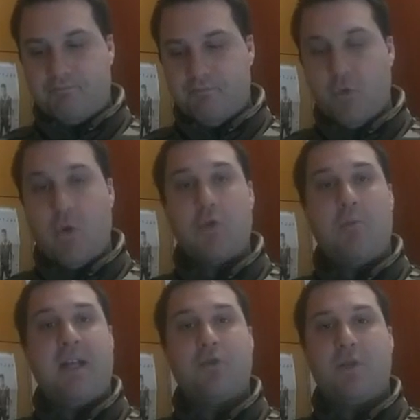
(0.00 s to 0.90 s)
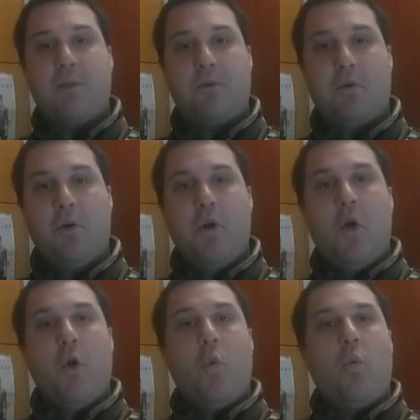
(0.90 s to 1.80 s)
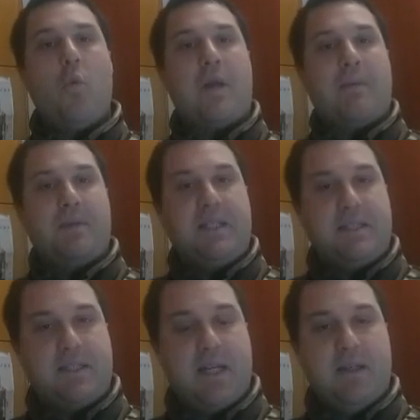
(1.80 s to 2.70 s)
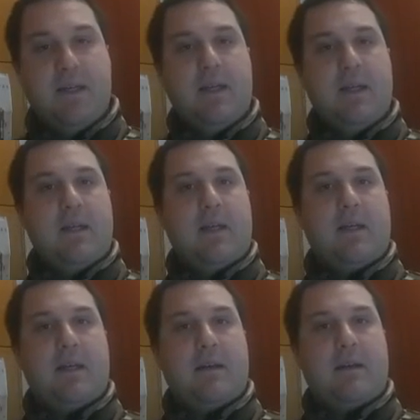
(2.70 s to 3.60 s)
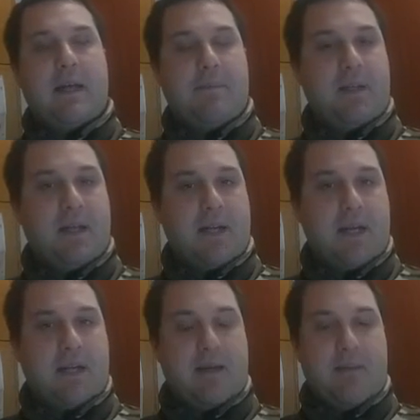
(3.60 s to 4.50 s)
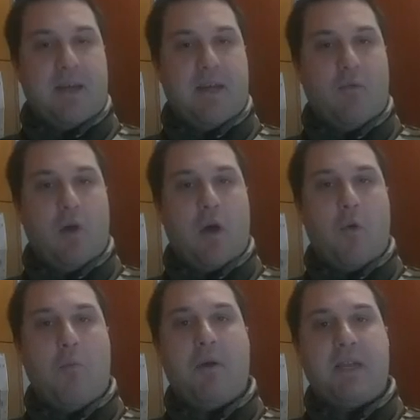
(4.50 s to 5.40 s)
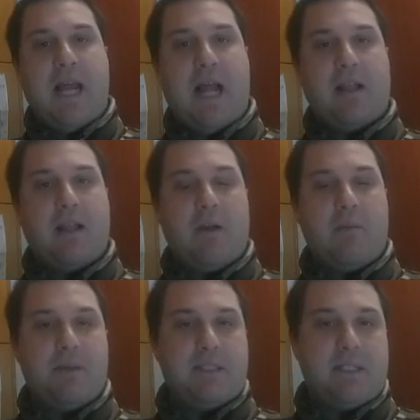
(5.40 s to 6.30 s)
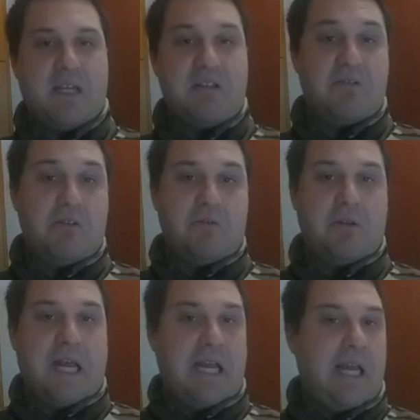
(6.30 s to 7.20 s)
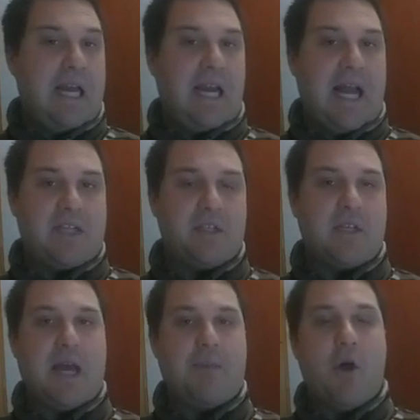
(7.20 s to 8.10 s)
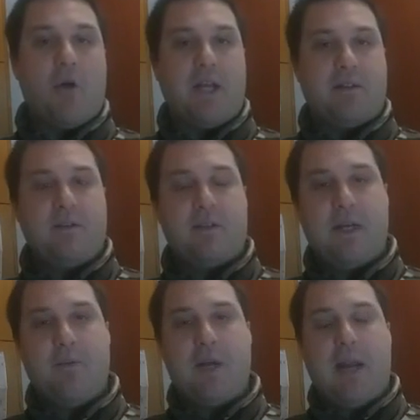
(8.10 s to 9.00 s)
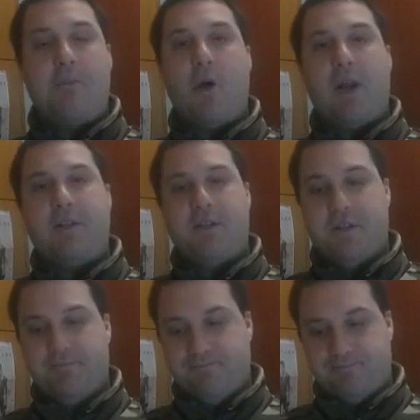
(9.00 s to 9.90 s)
quando mangio tipo una pizza, eh, la birra la bevo accompagnata da una pizza che di solito è la, è la classica Poretti. Diciamo che la Poretti